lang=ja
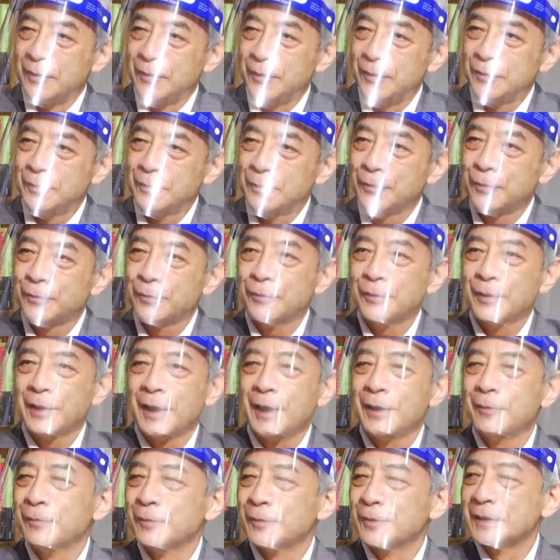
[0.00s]
いうところ
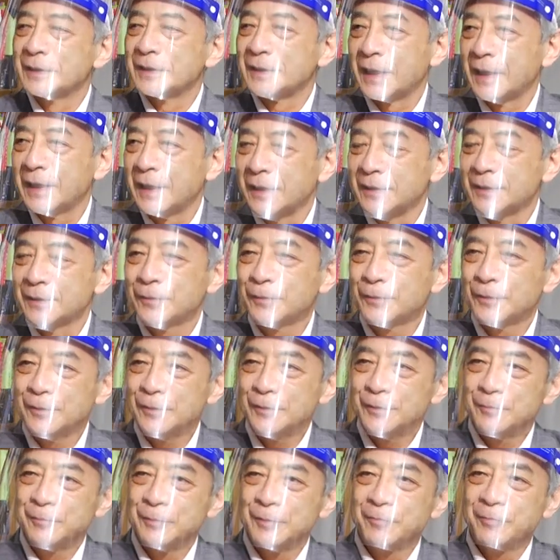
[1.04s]
があるもんですから、そう
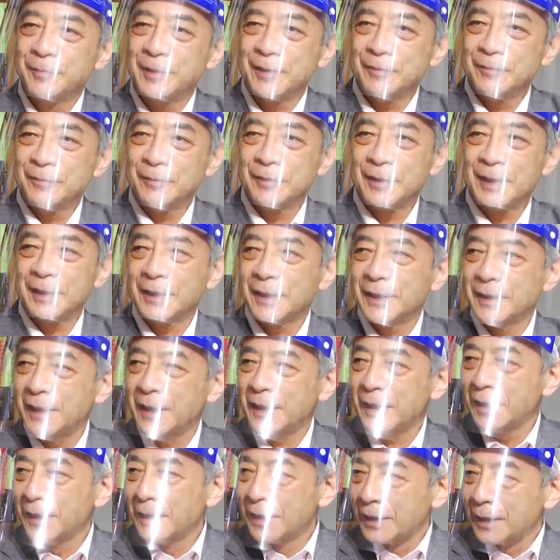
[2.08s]
いう文脈の中
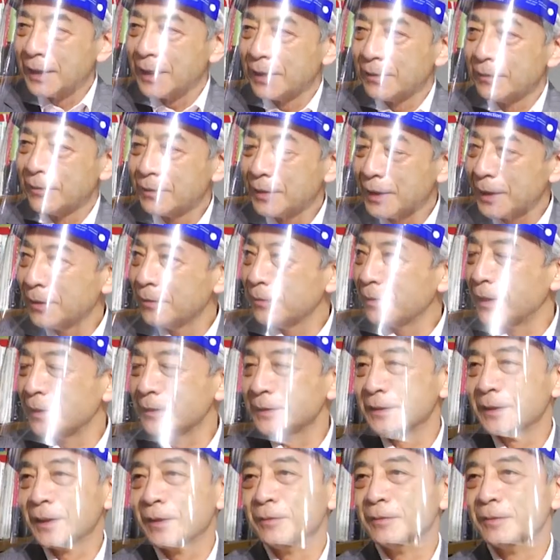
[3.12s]
で彼の
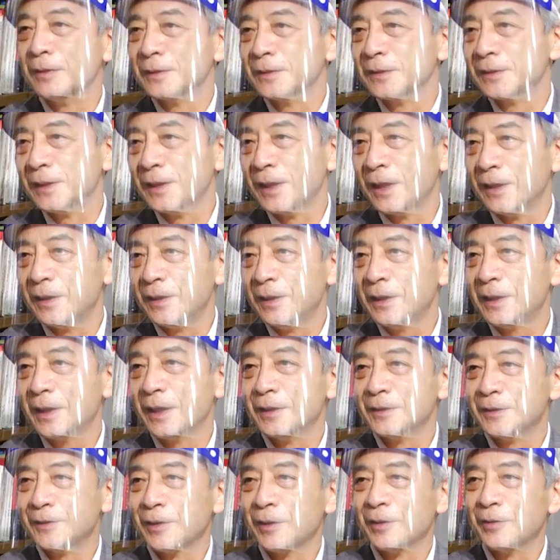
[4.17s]
発言をですね理
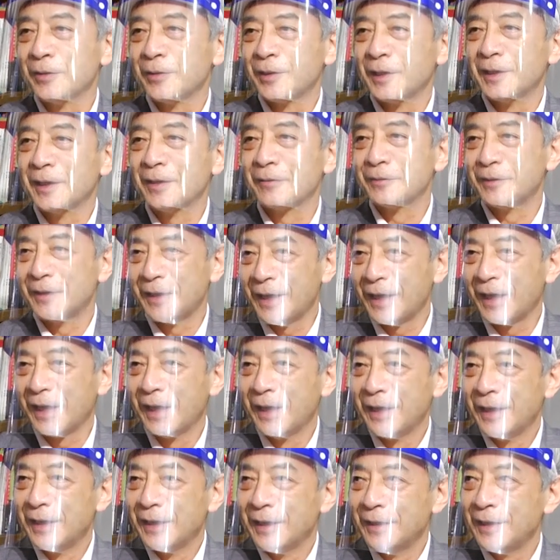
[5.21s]
解しないといけなくて、
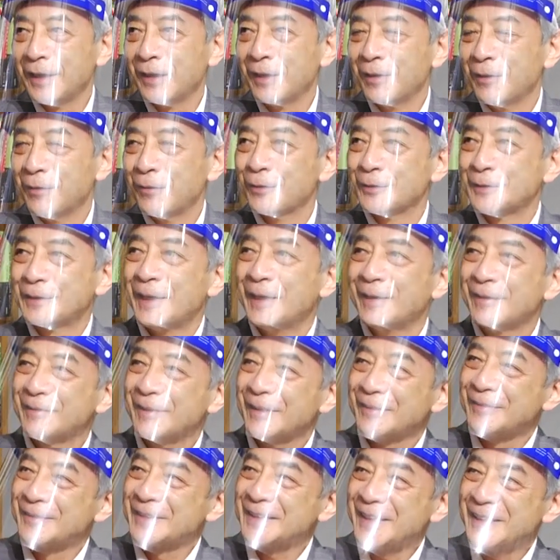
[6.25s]
でおそら
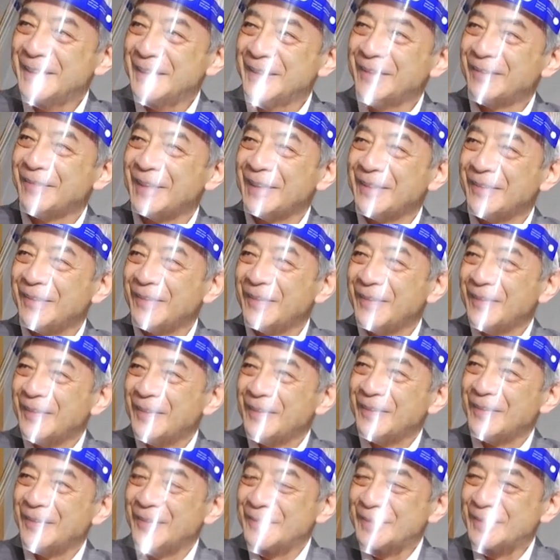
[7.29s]
くさっきの
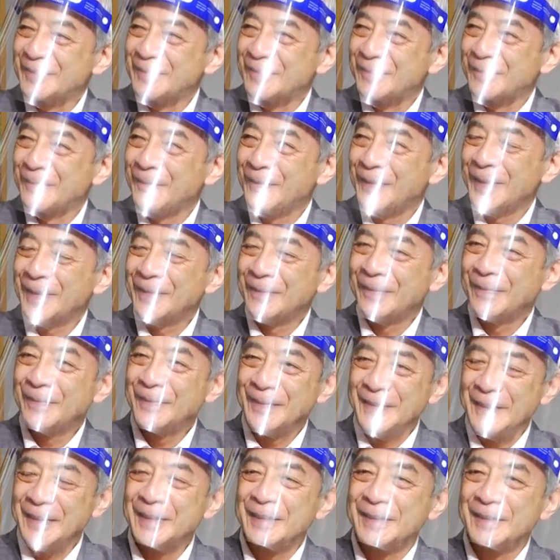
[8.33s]
後半の方
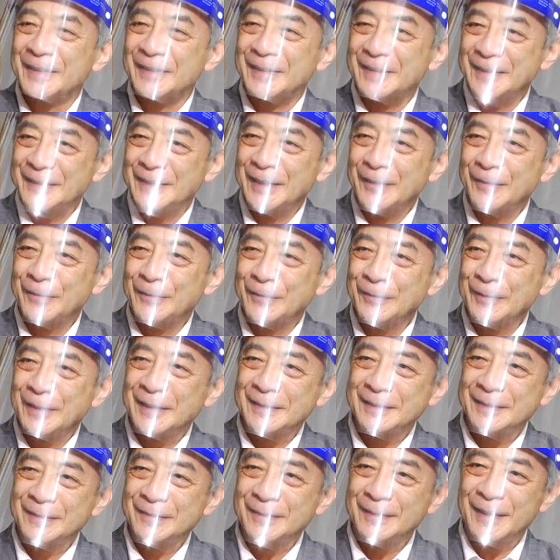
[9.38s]
に出てきたですね6
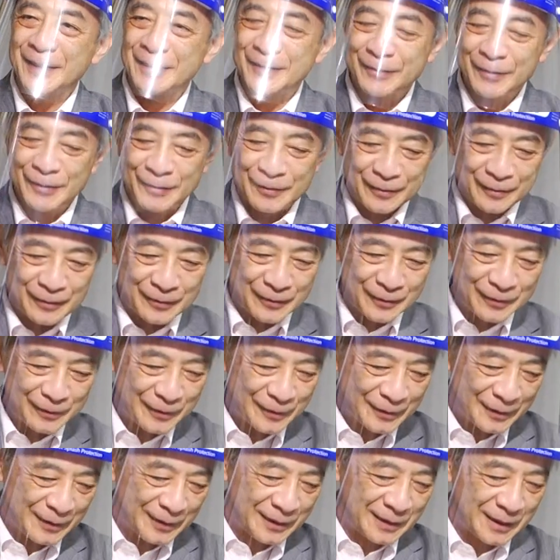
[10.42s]
月の
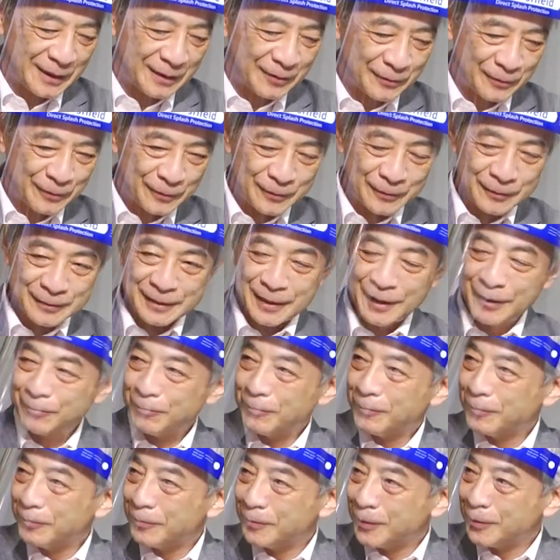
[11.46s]
統合
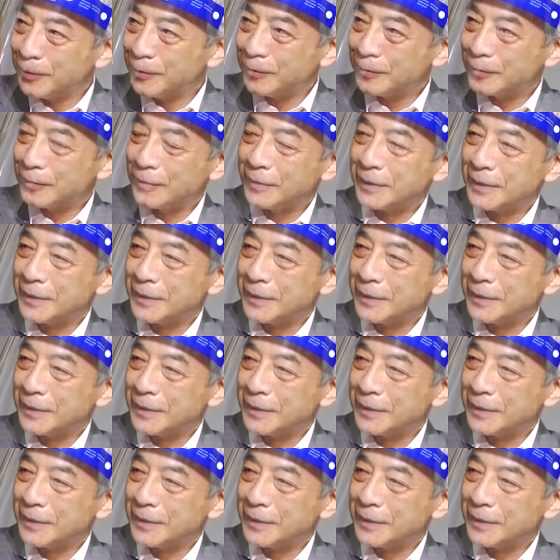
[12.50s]
参謀